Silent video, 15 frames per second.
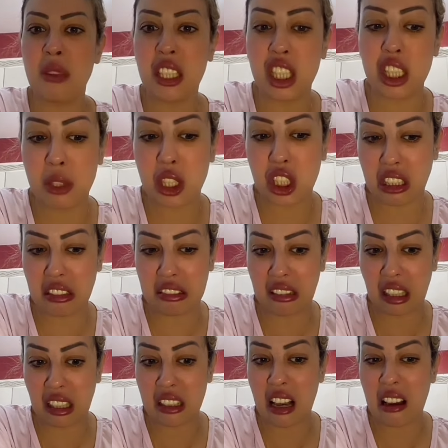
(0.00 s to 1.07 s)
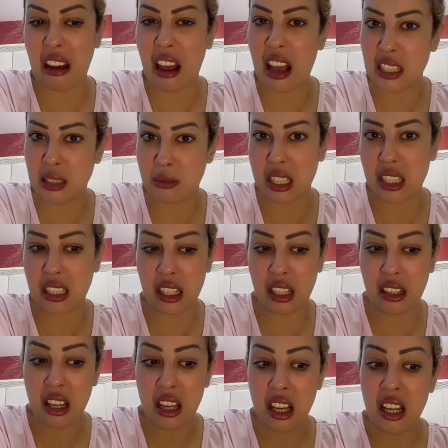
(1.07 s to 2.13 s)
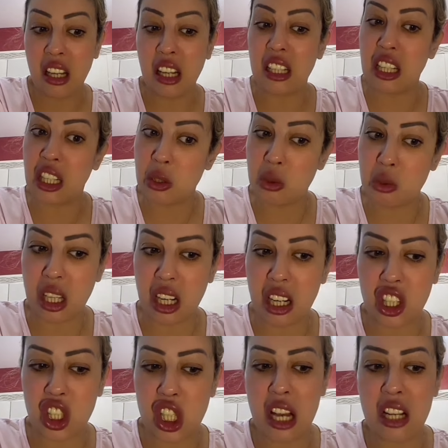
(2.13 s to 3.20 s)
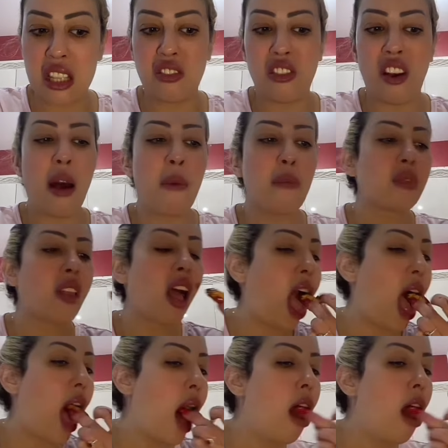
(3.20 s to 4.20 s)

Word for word: ما عندهاش باش تغطي قلت لها قرعت مسكين قالت لها اسكتي راه راجلها نتفها